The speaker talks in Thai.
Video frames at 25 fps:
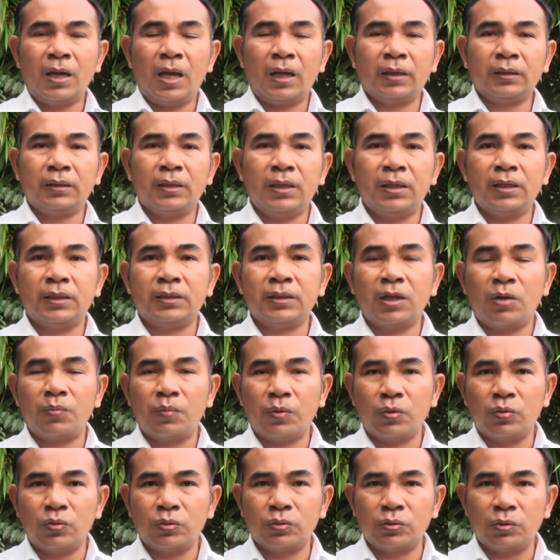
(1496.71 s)
ดังที่เจ้า
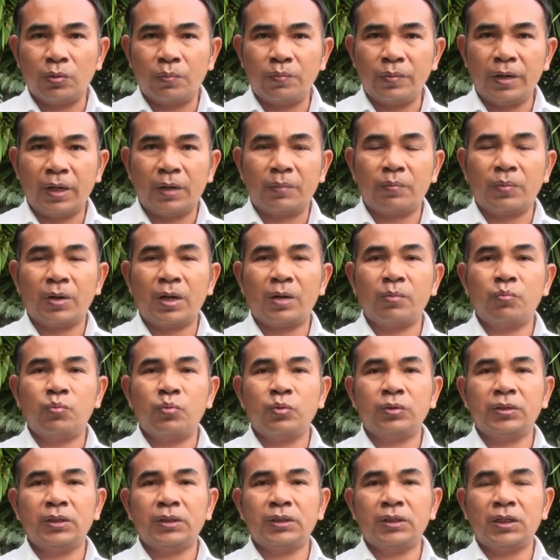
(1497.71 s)
ประคุณสมเด็จพระ
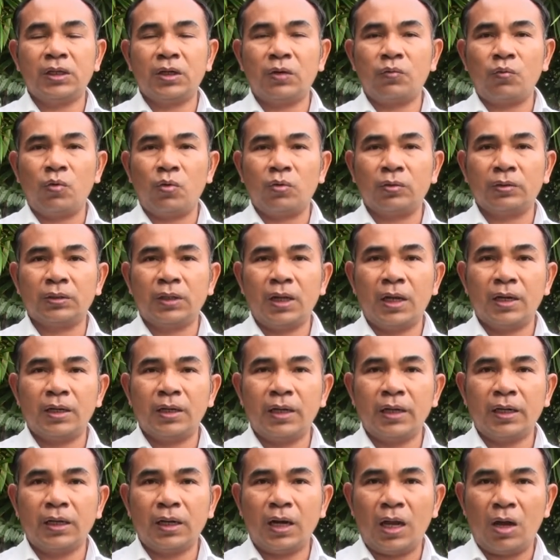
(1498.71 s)
พุทธชินวงศ์ท่าน
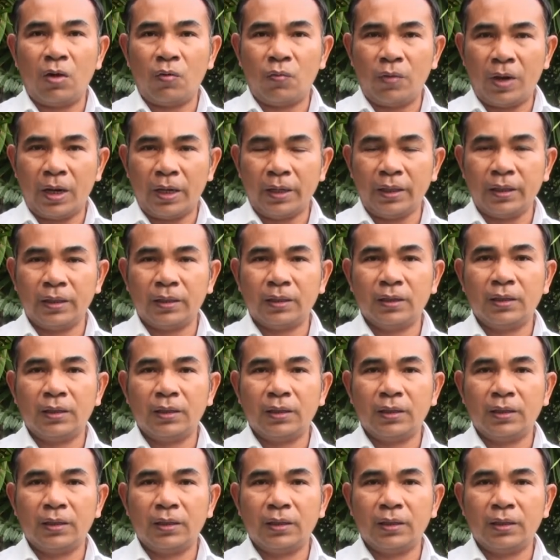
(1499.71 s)
ได้กล่าวไว้